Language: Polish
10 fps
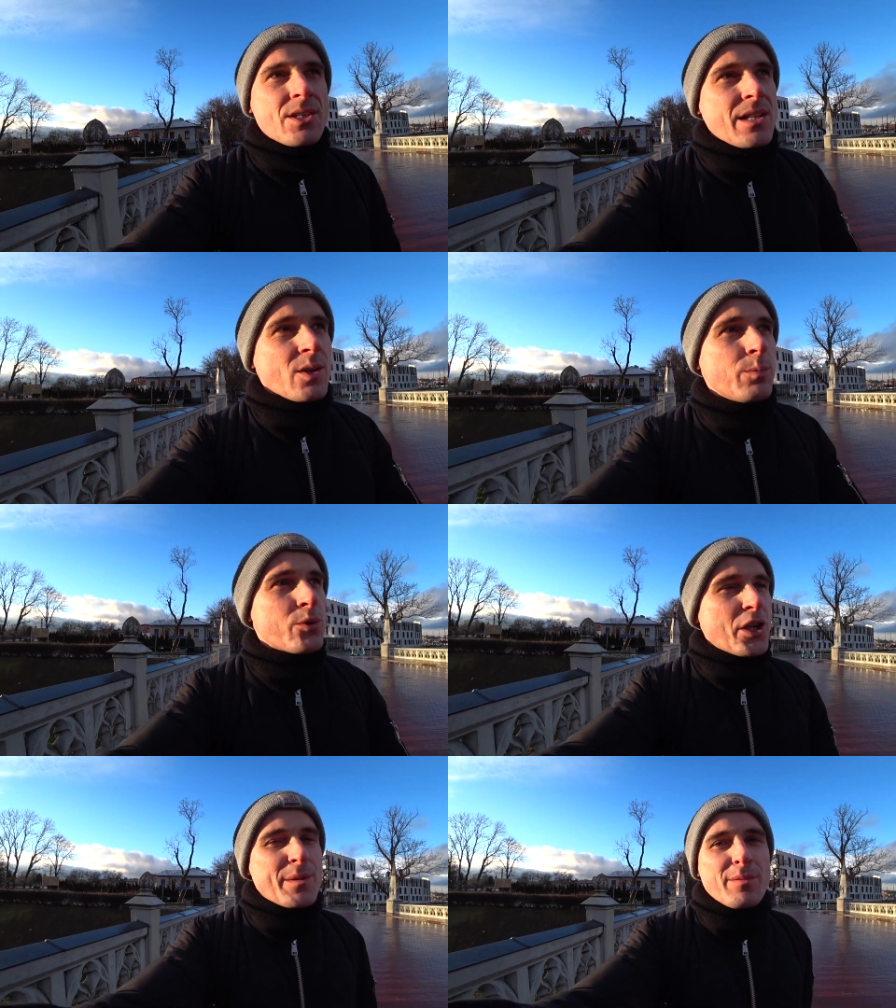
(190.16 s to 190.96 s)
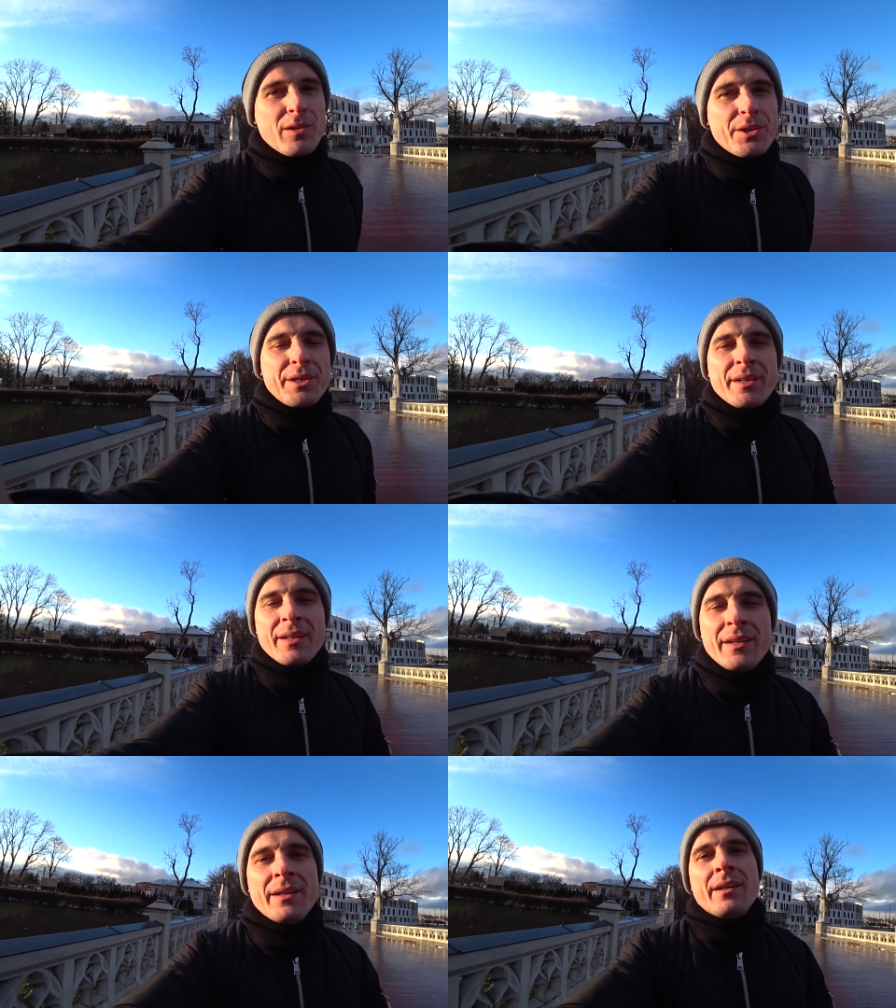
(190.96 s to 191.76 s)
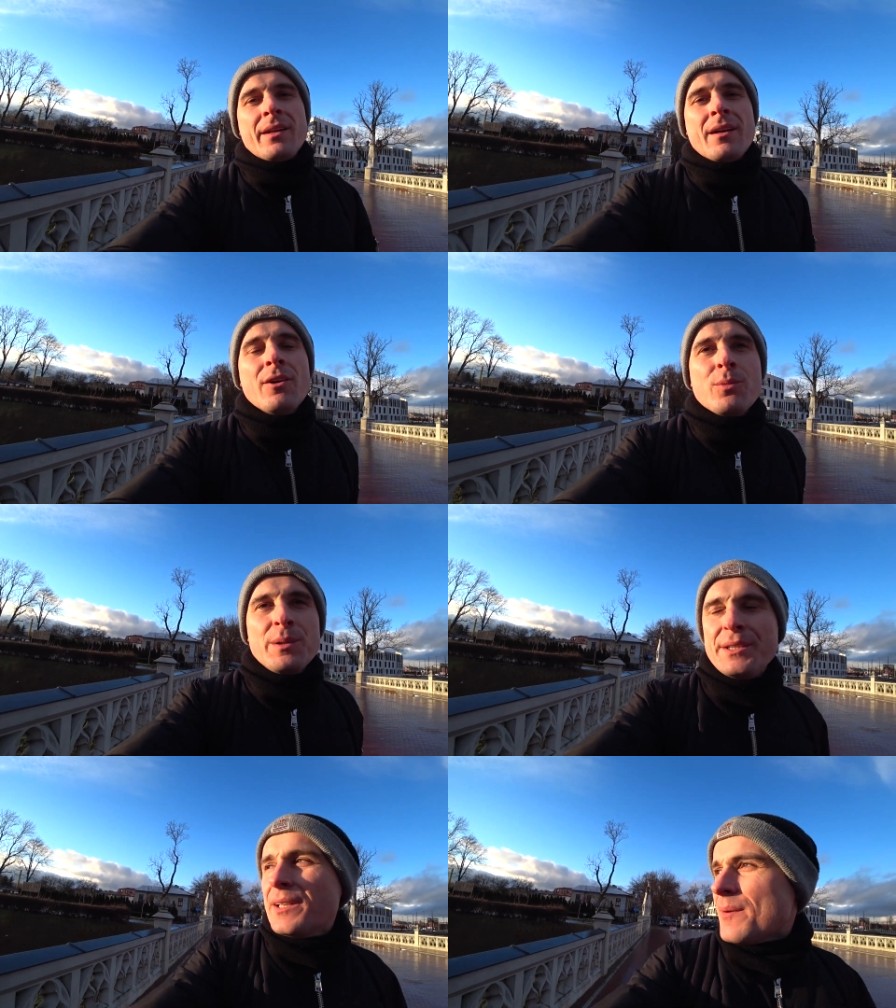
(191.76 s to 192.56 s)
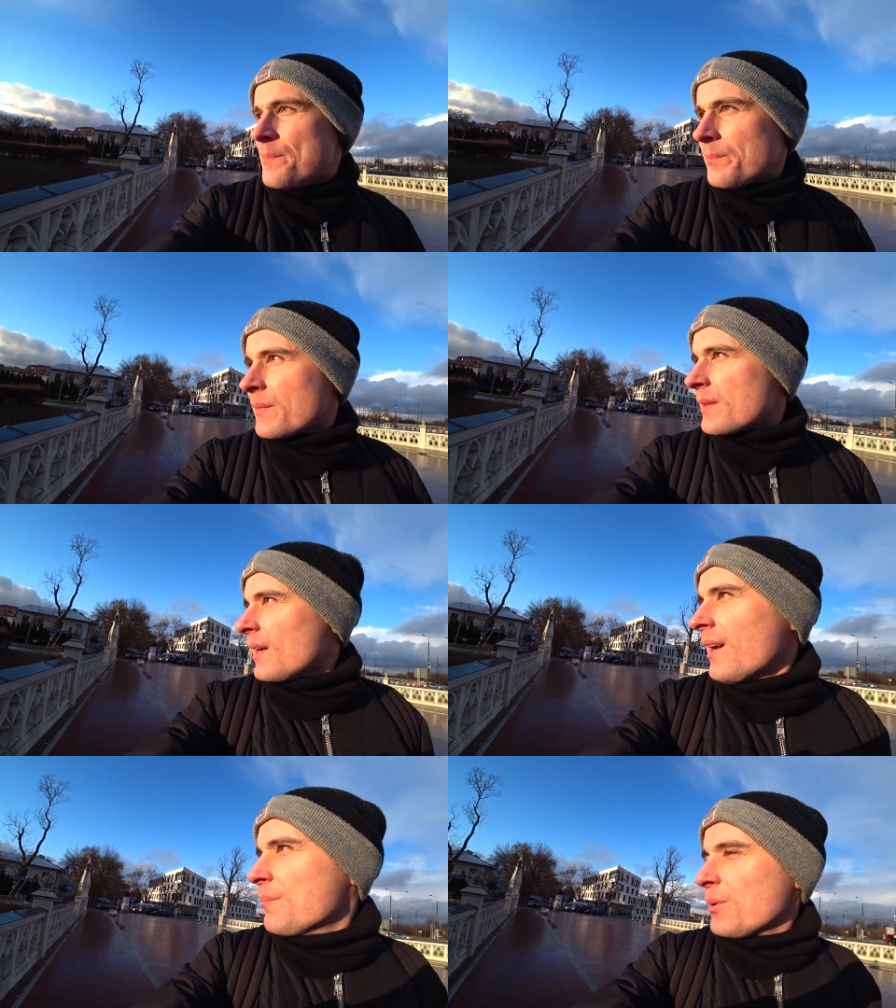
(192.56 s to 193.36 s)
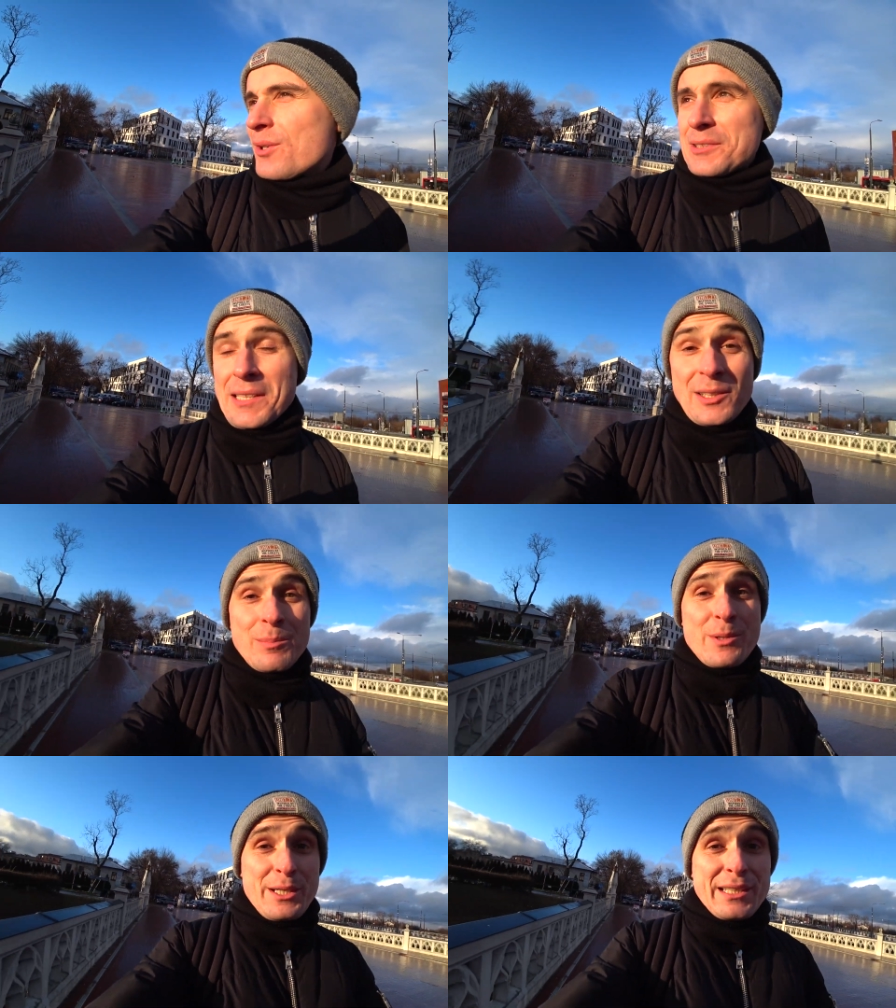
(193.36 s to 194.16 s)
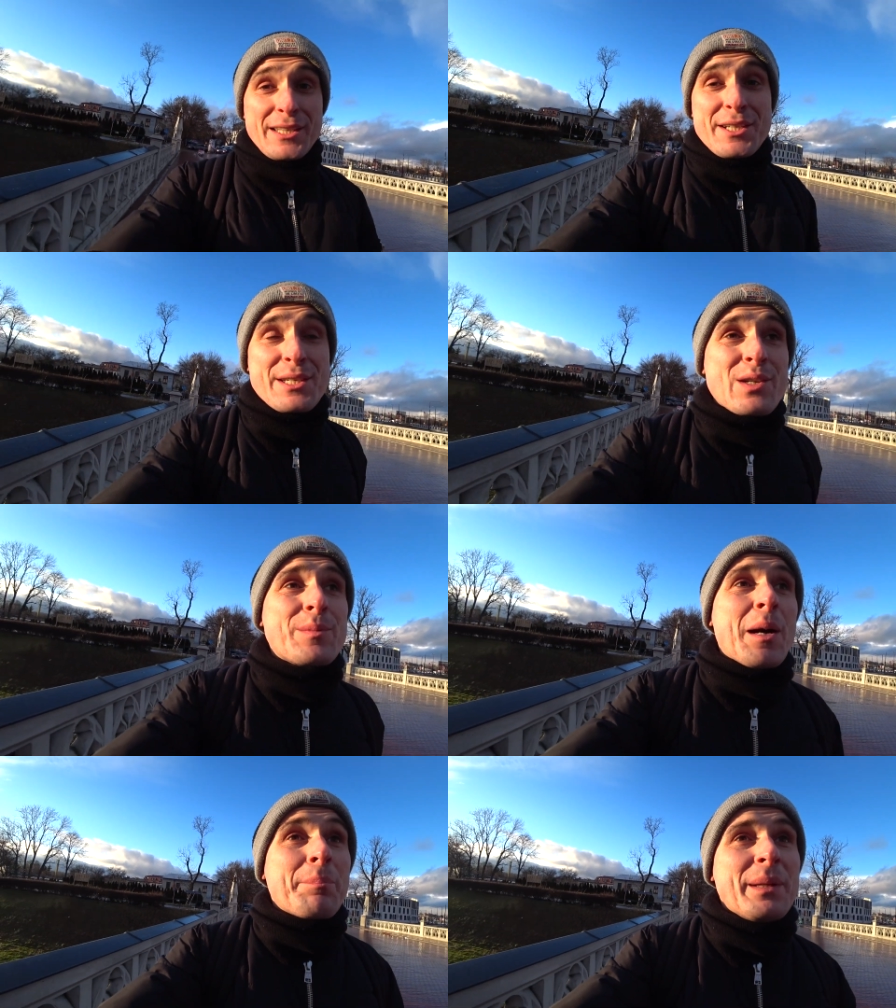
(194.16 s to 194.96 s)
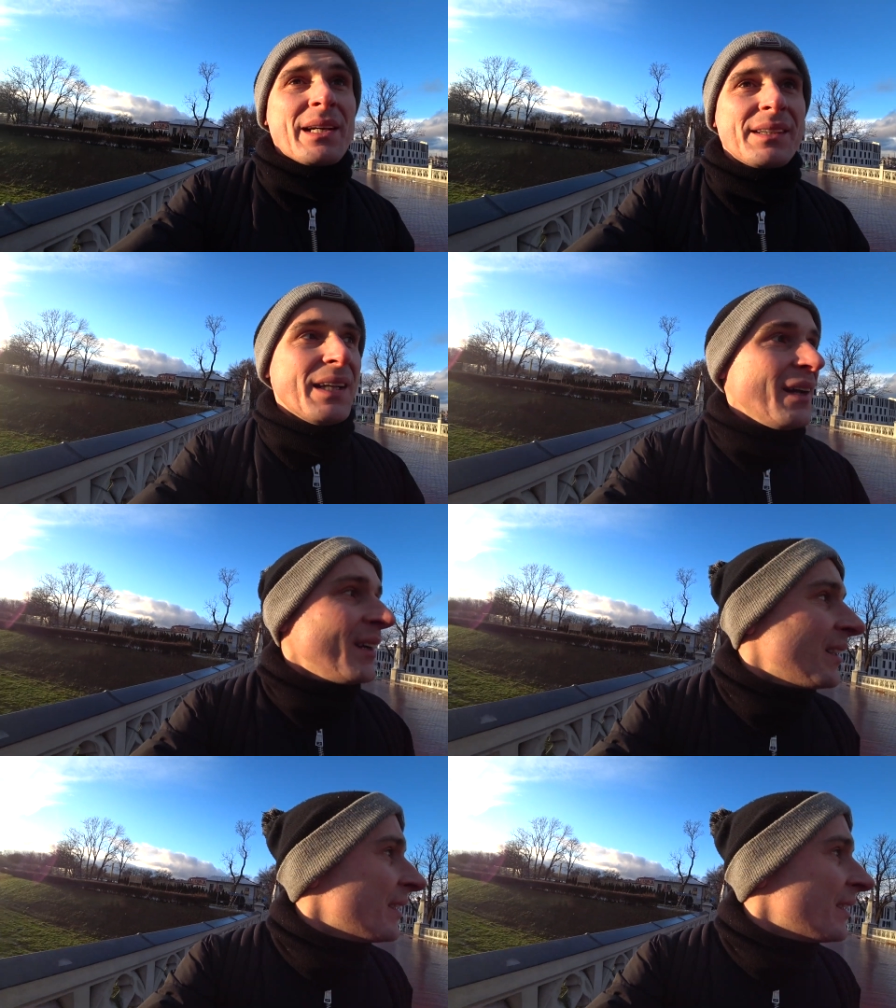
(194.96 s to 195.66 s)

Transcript: czas opuszczać powoli Lublin, ale pogoda na to pożegnanie się zrobiła piękna.